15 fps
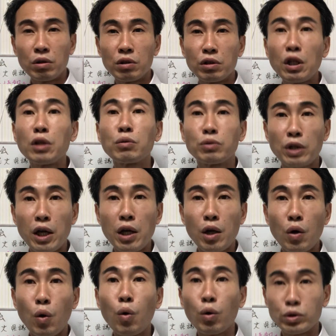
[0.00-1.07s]
となので
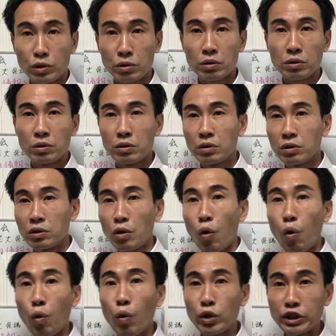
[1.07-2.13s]
保護する
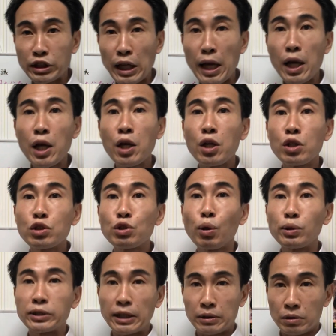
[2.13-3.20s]
保護して
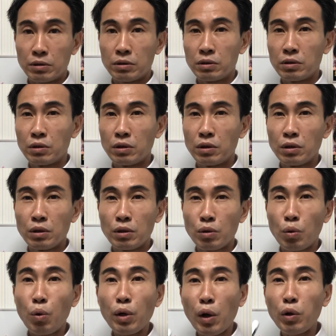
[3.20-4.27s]
調査する
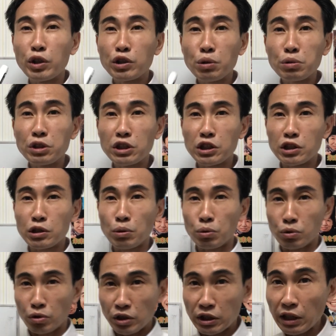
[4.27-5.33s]
これ人質司
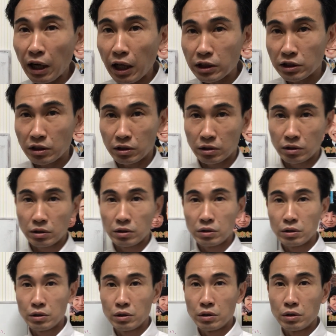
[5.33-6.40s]
法と似た感じなんです
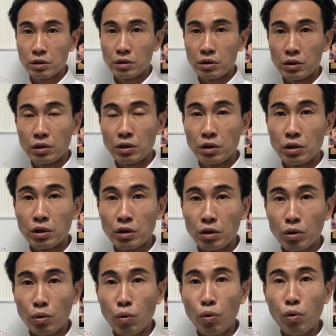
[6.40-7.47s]

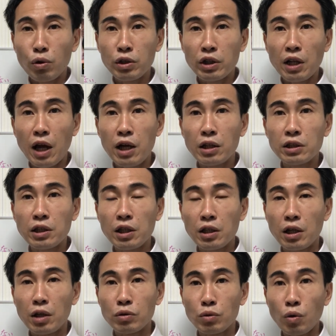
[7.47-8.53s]
こういった案件
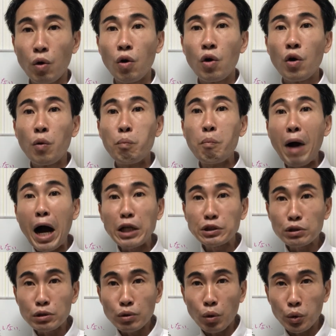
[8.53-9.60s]
があるとま
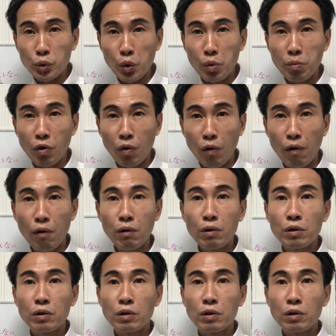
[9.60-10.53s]
ず子どもを